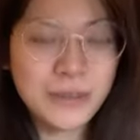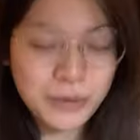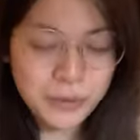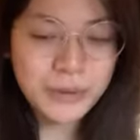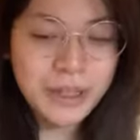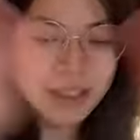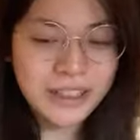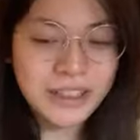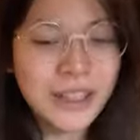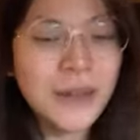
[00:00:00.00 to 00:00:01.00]
こうなん
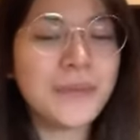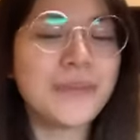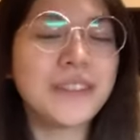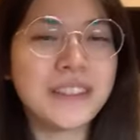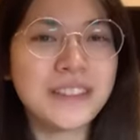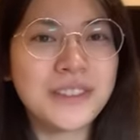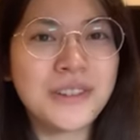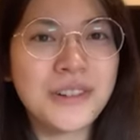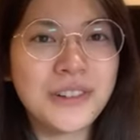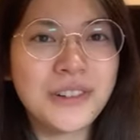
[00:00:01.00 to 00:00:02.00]
かね
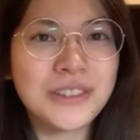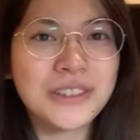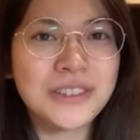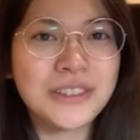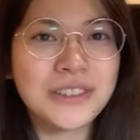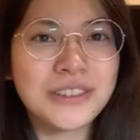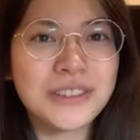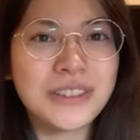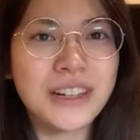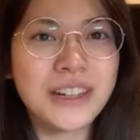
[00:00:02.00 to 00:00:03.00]
こういう
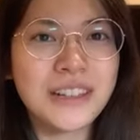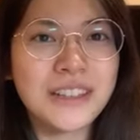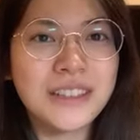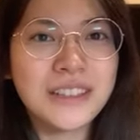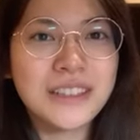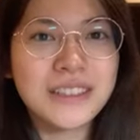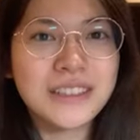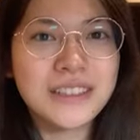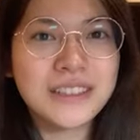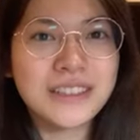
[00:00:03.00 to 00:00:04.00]
のが
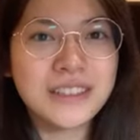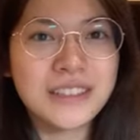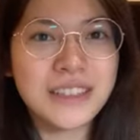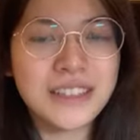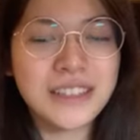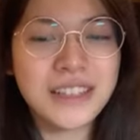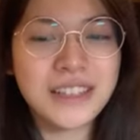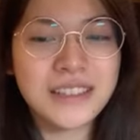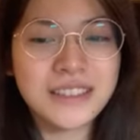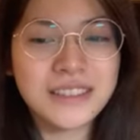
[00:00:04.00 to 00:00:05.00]
出て